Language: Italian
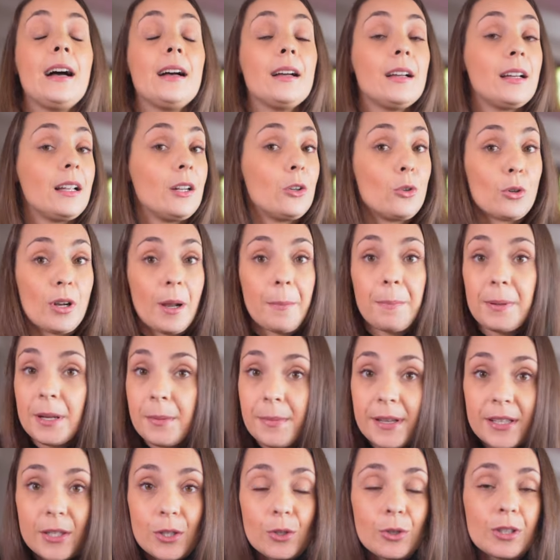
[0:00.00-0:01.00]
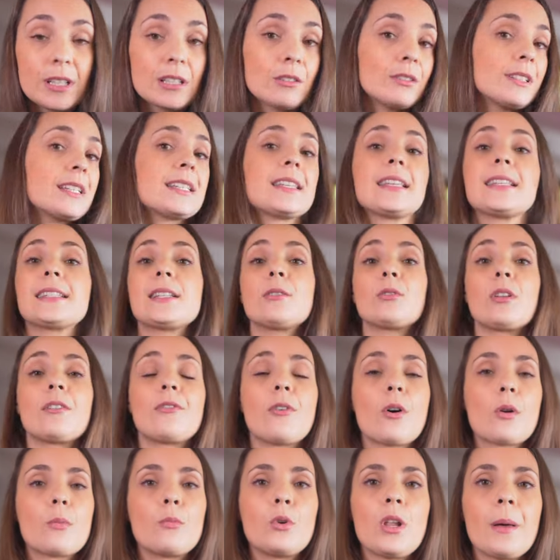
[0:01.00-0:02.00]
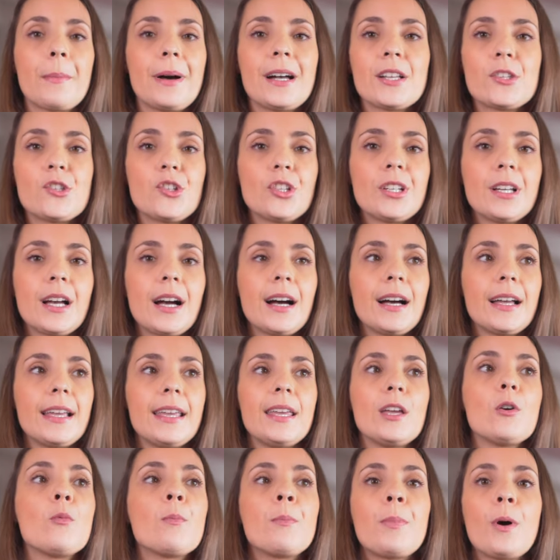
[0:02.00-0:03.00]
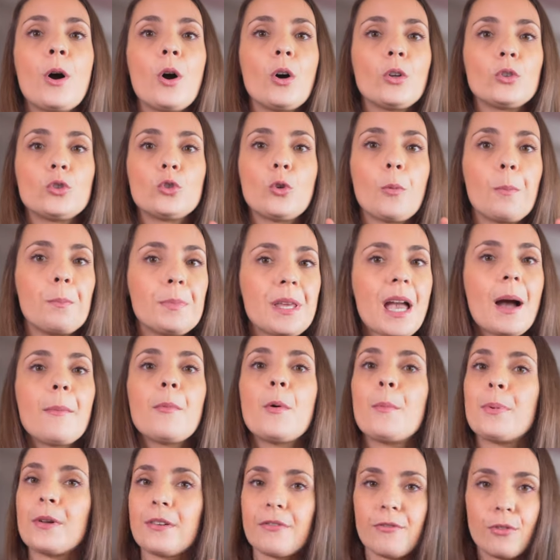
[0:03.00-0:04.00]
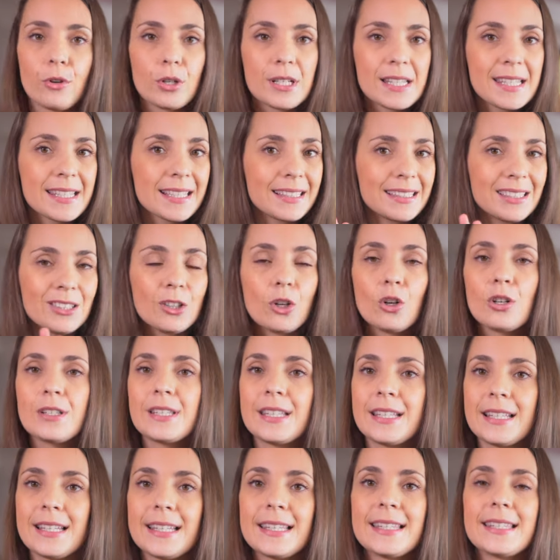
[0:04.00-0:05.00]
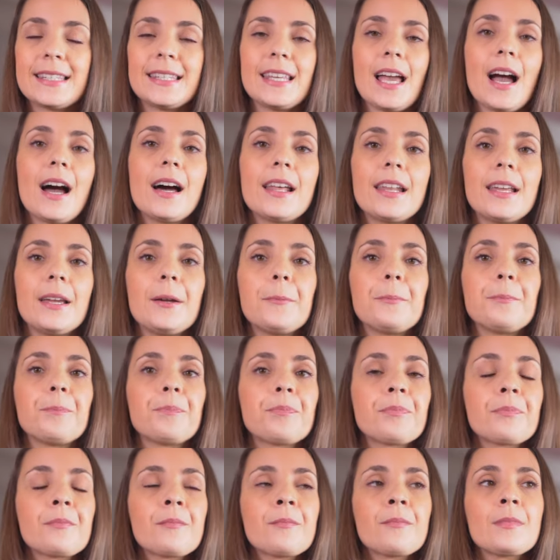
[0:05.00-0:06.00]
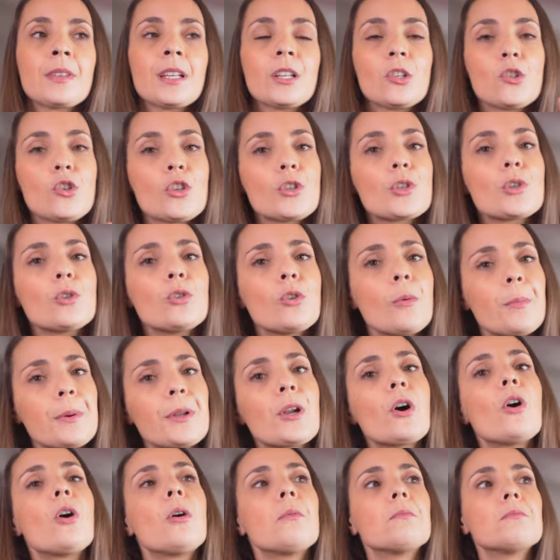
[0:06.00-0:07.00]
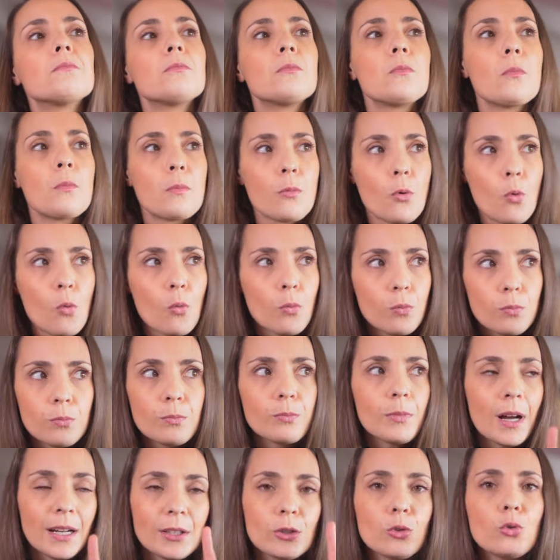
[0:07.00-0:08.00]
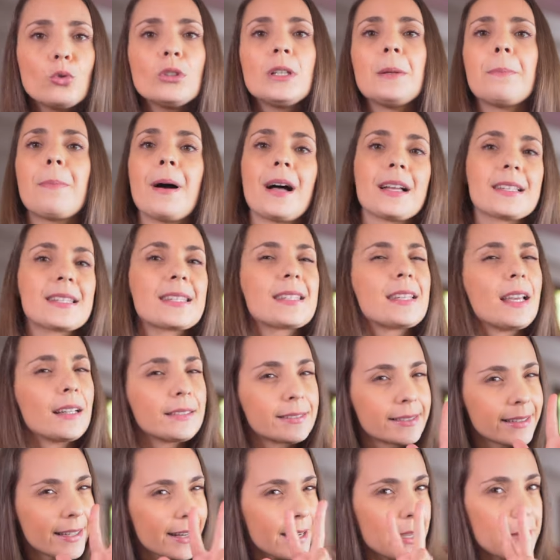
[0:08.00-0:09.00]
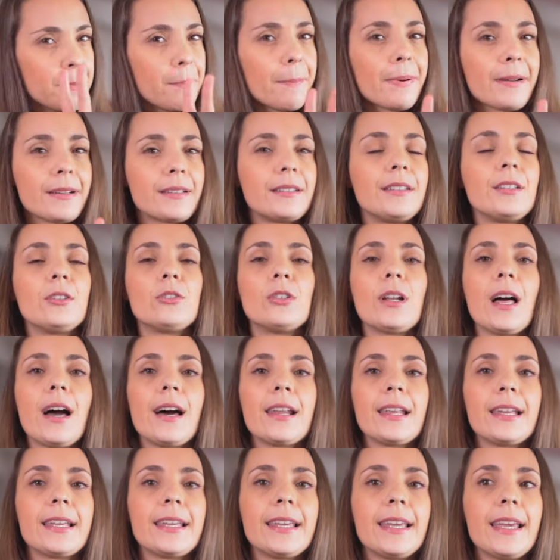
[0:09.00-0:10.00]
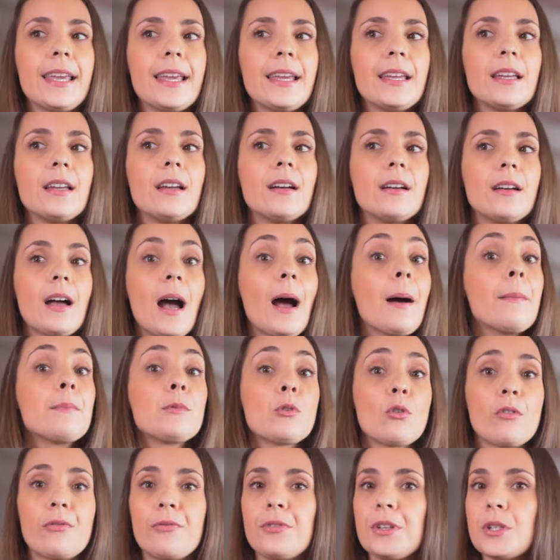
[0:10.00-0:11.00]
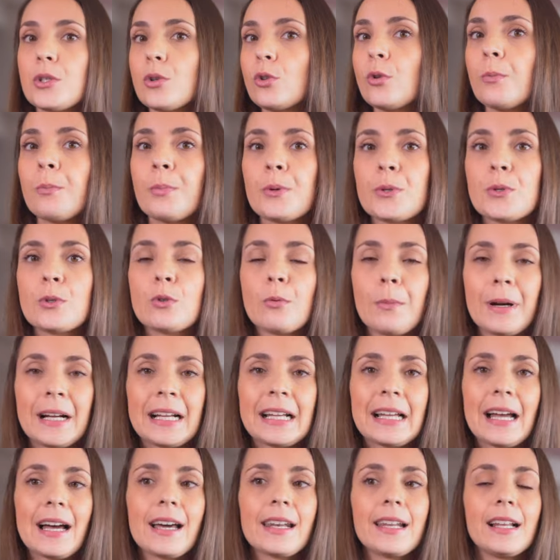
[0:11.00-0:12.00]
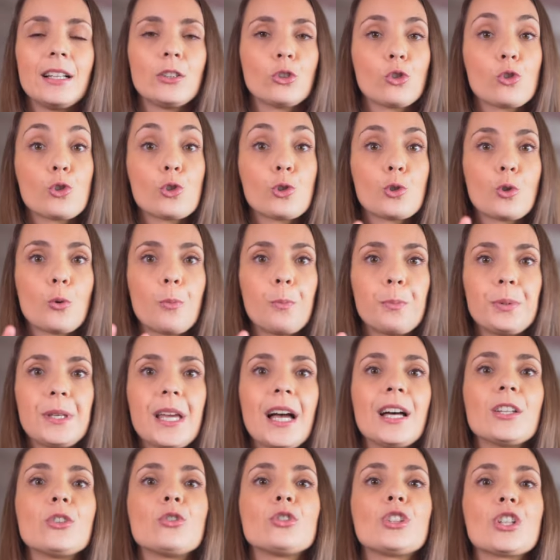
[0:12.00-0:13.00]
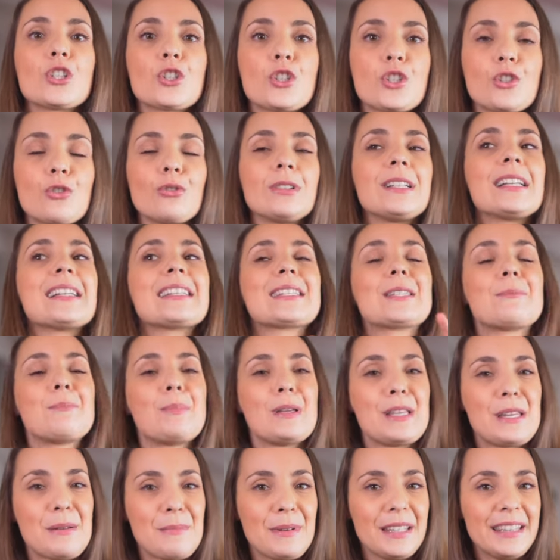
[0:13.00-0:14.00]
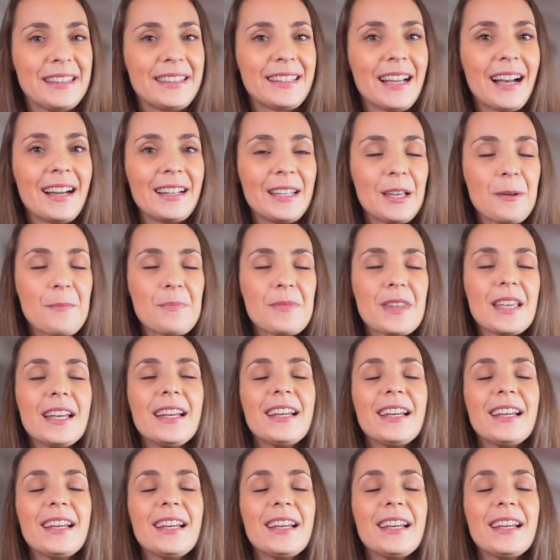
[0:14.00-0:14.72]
Allora, premesso che non esiste una formula magica e un po' dobbiamo per forza di cose rischiare, ci sono però alcuni passi, a tre in particolare, che eh, a mio avviso non possono mancare al nostro piano d'azione sperimentale.